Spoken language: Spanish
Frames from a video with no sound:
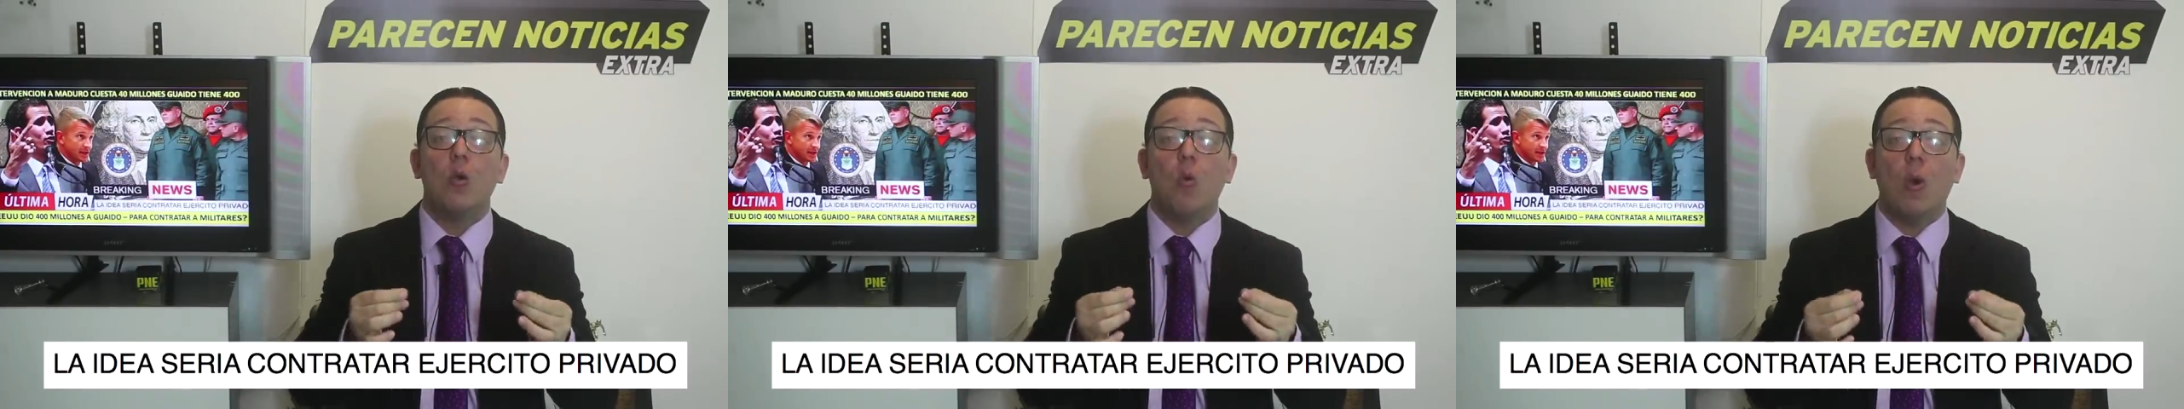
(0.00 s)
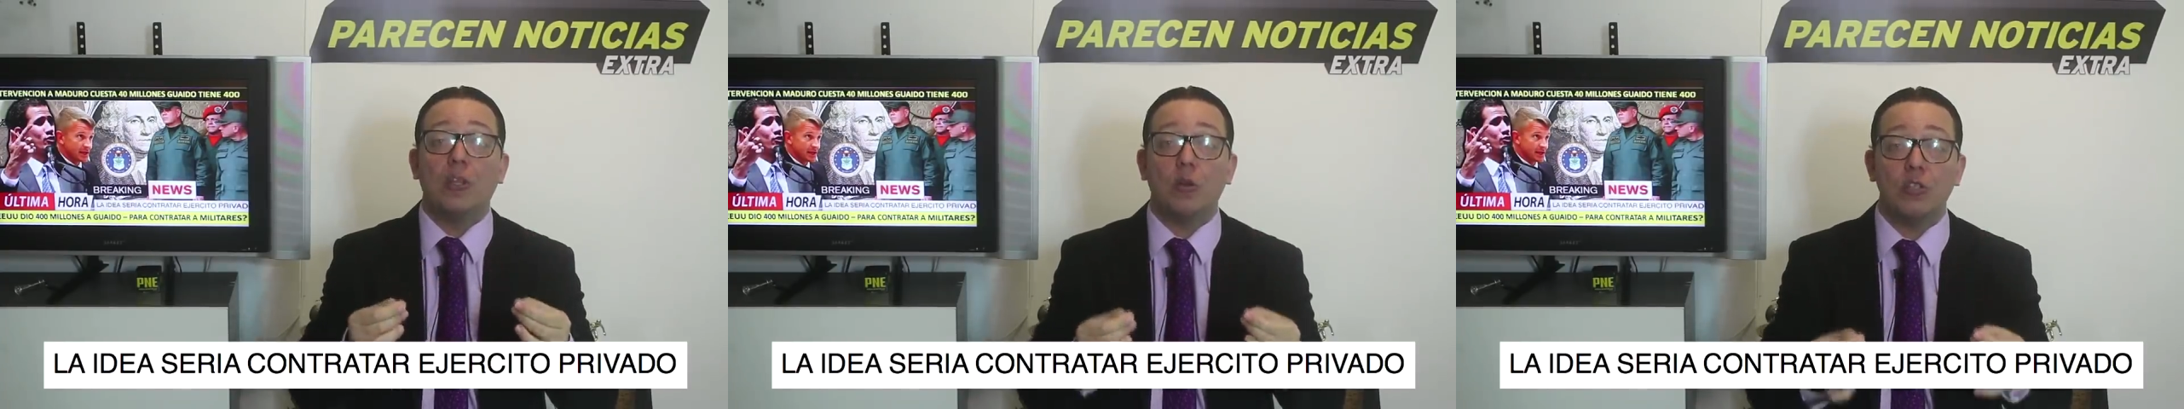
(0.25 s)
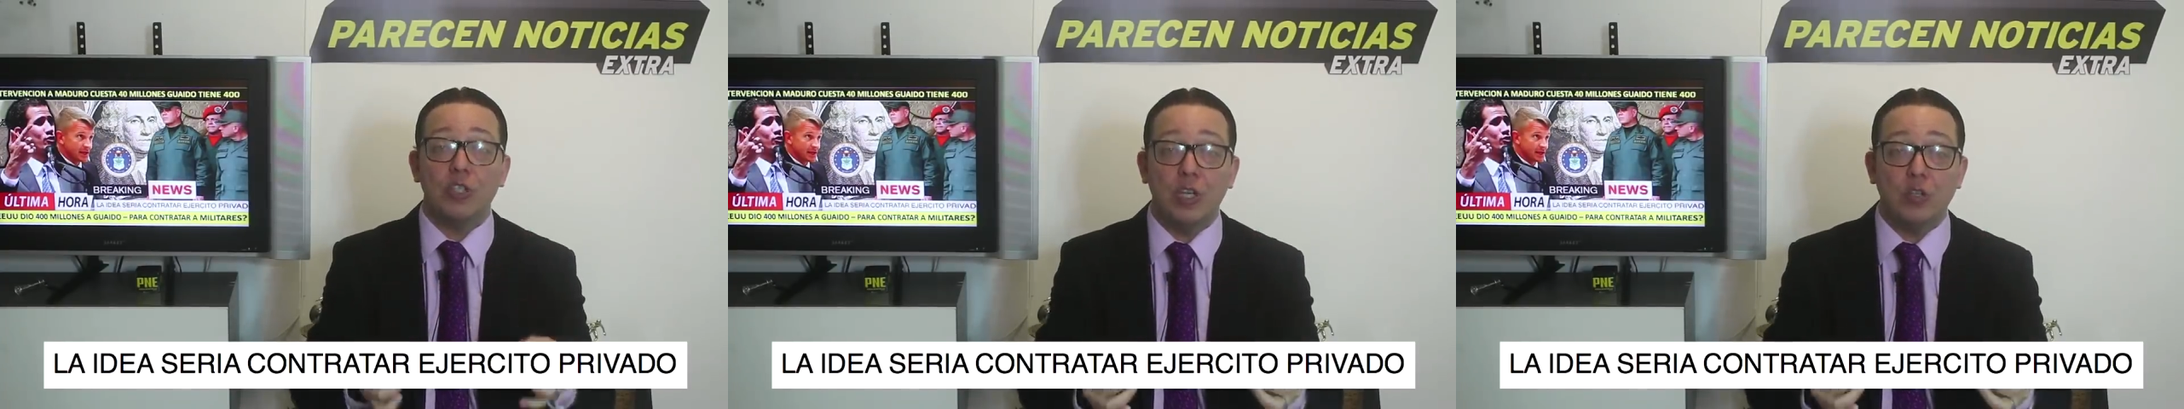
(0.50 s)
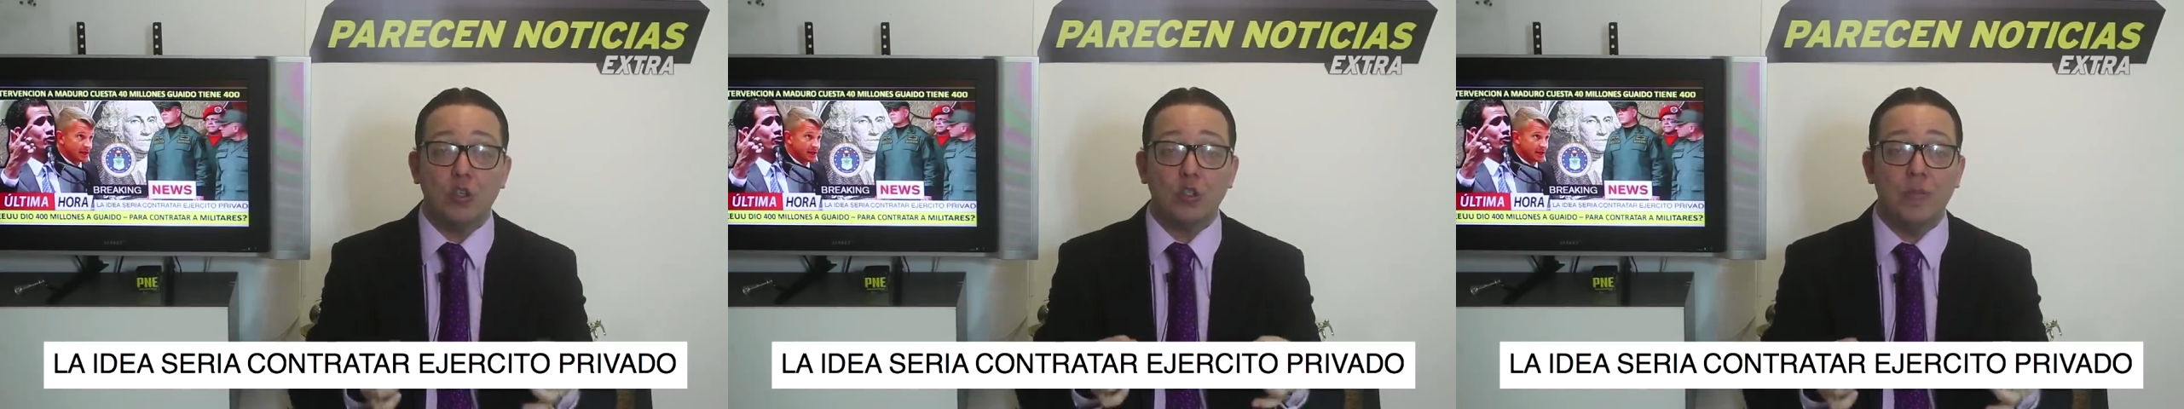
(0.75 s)

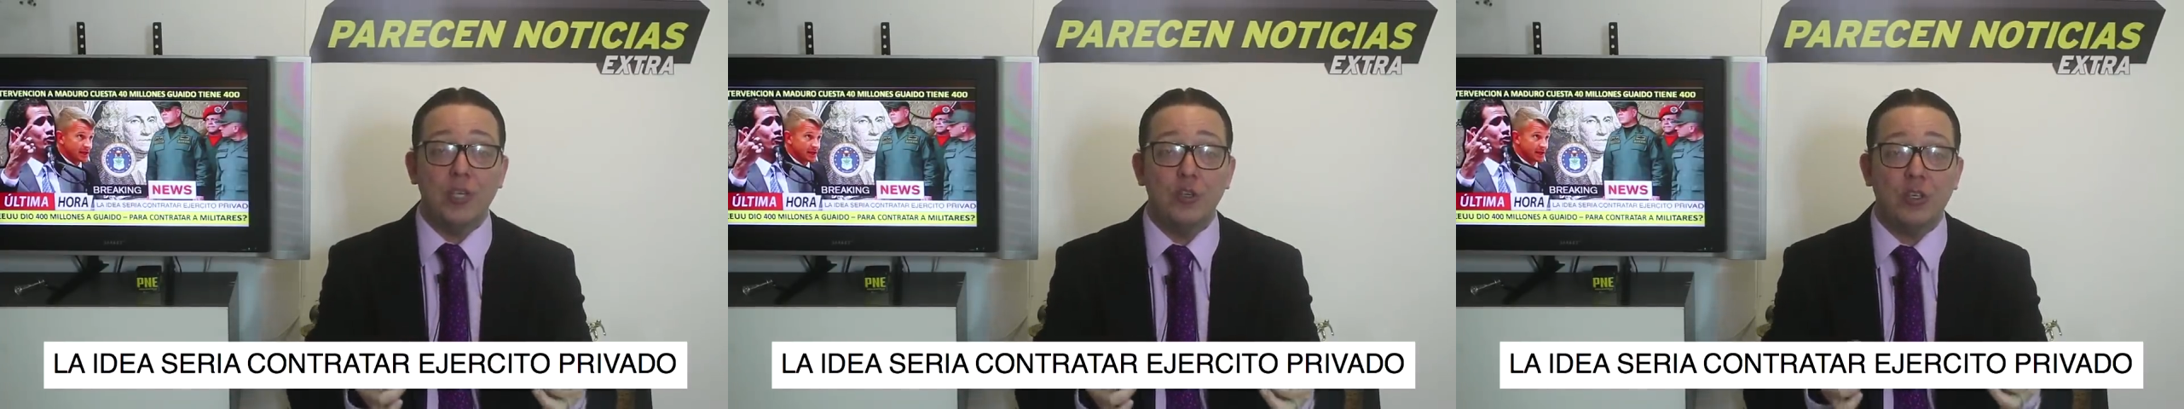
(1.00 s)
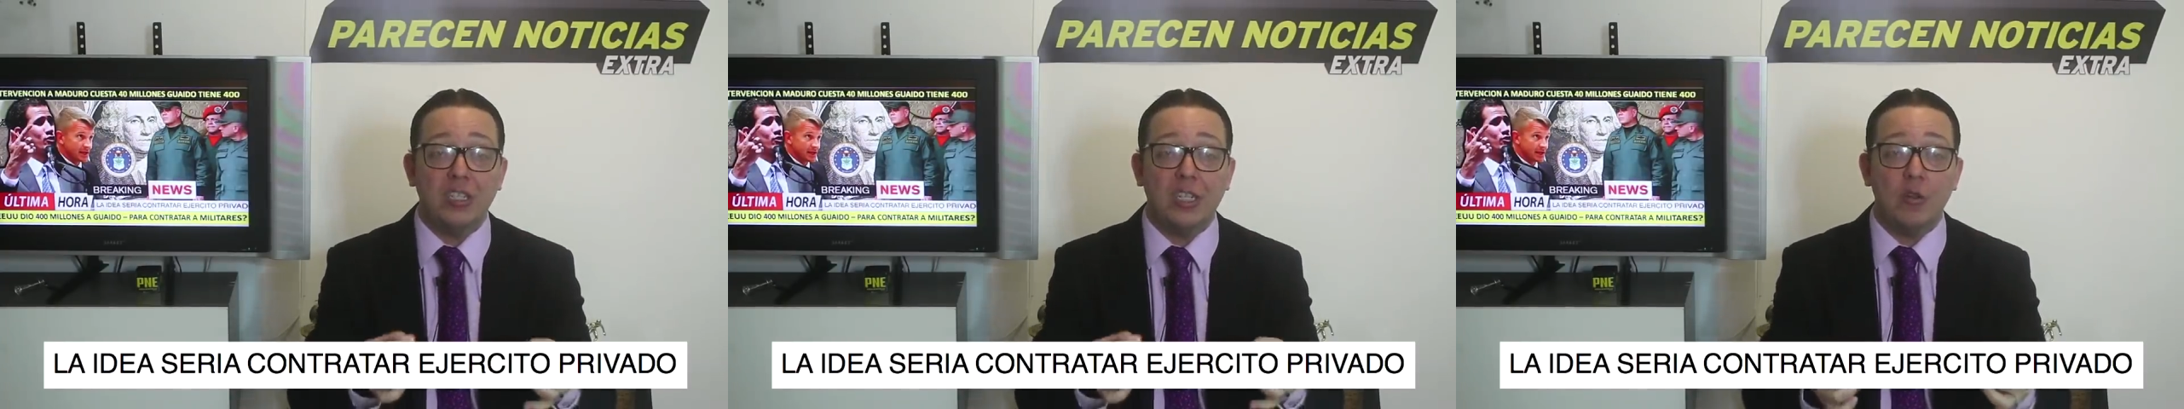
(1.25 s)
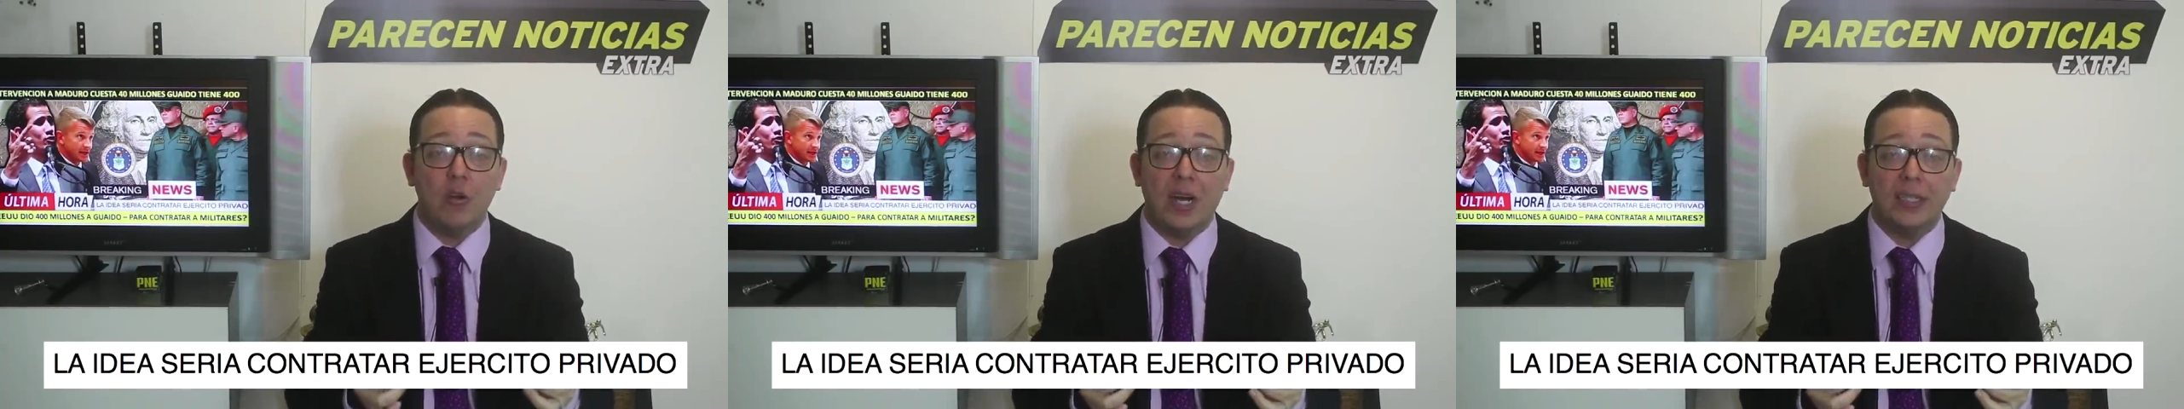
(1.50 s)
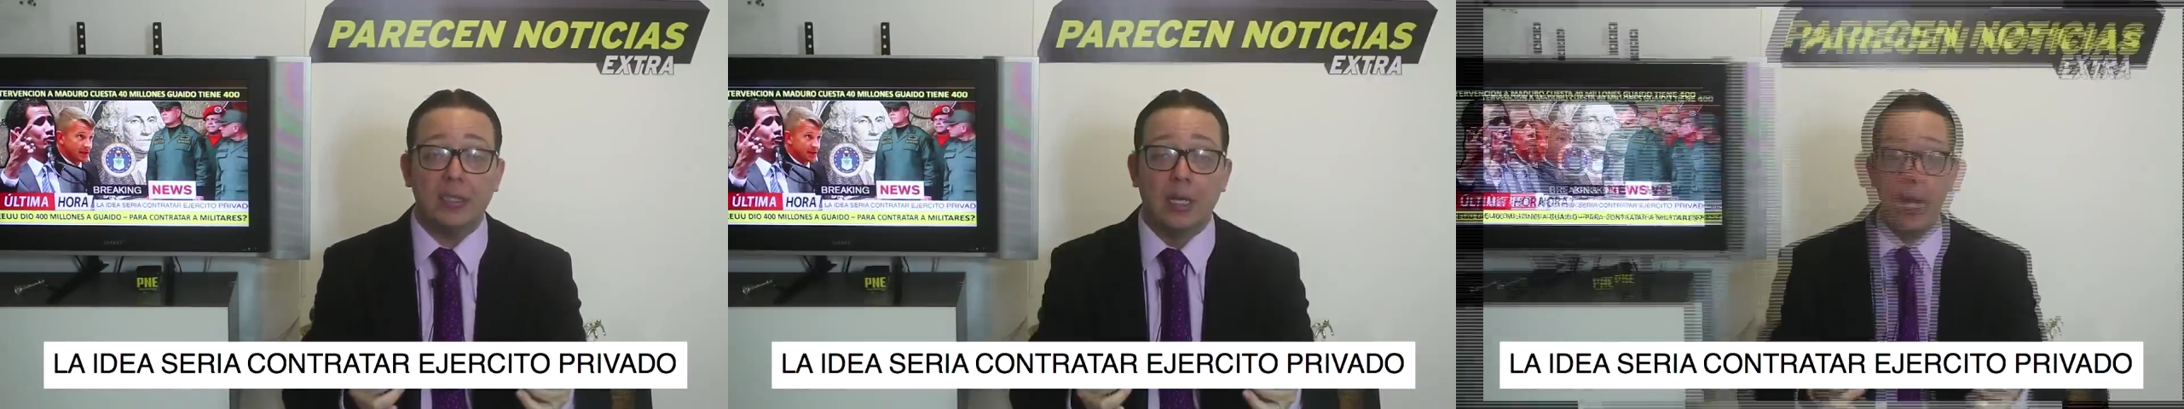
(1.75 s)
400 millones de dólares.